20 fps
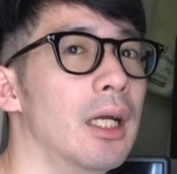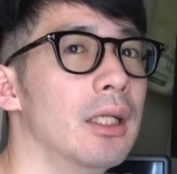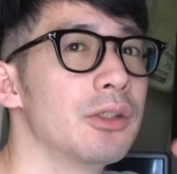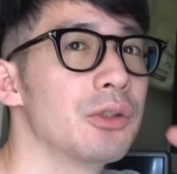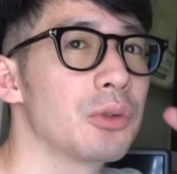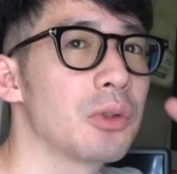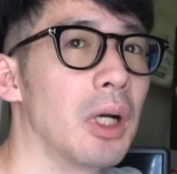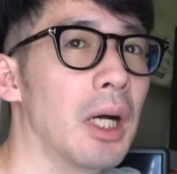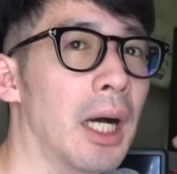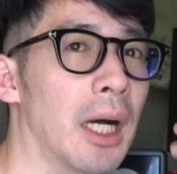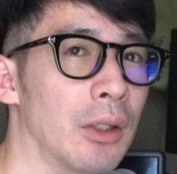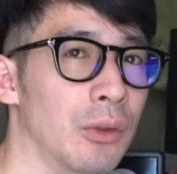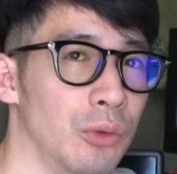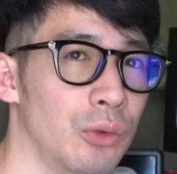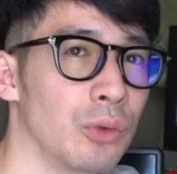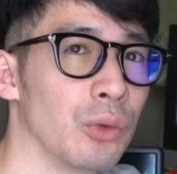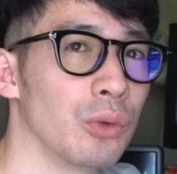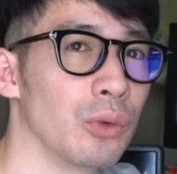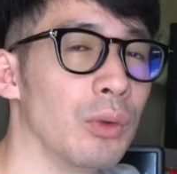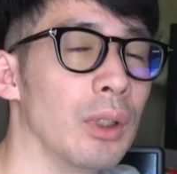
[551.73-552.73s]
ちょっと
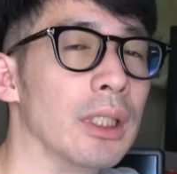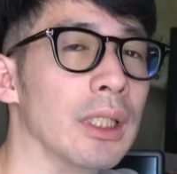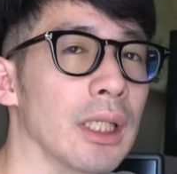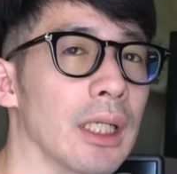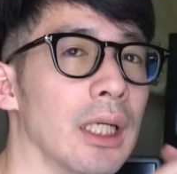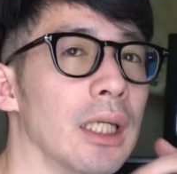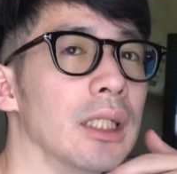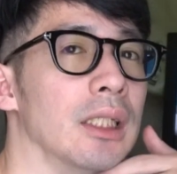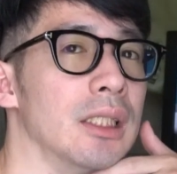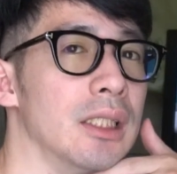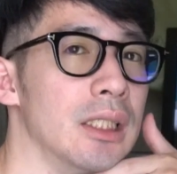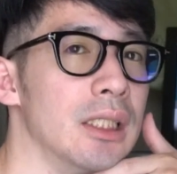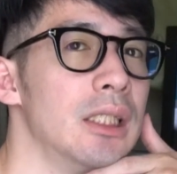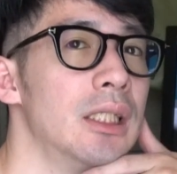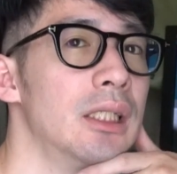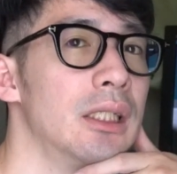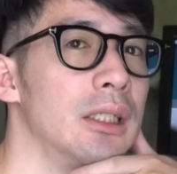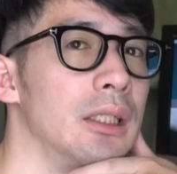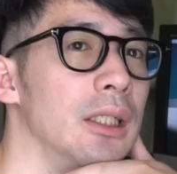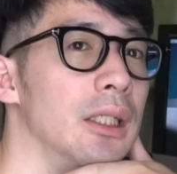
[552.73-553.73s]
アウトドアな感じ
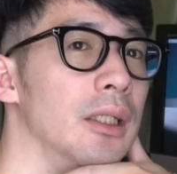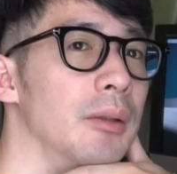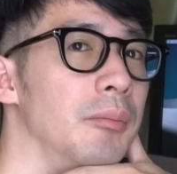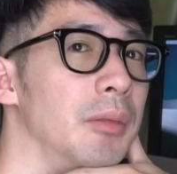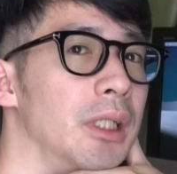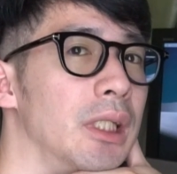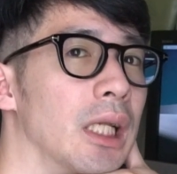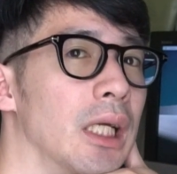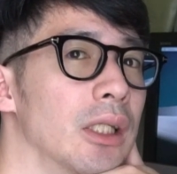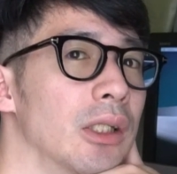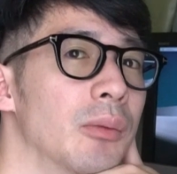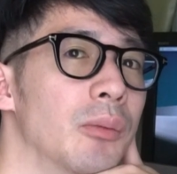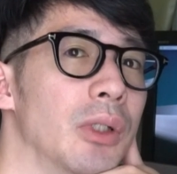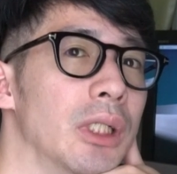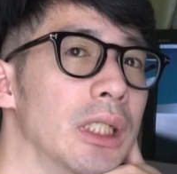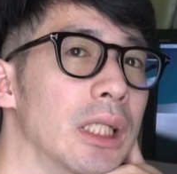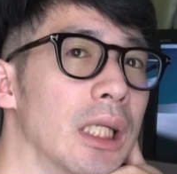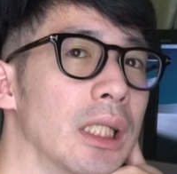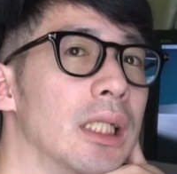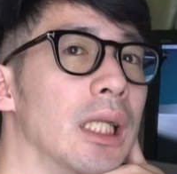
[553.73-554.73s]
みたいのも
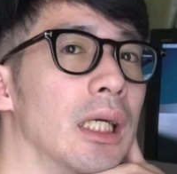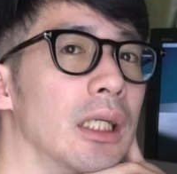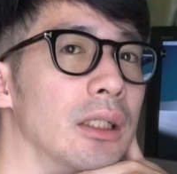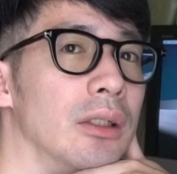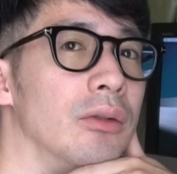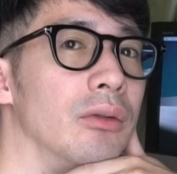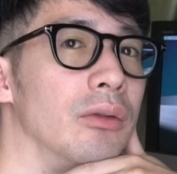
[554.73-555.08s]
入れたい